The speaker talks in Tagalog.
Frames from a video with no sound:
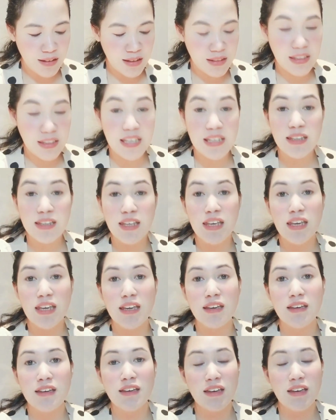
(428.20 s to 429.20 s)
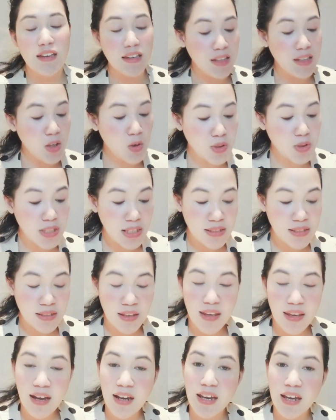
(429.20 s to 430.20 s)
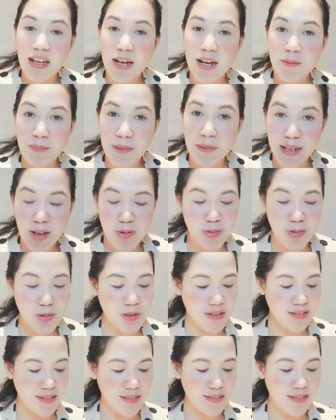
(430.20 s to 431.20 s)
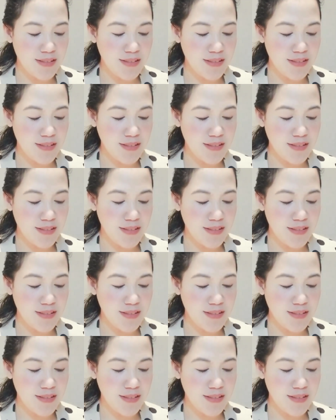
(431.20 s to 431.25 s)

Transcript: at hindi hindi ko sasayangin ang panahon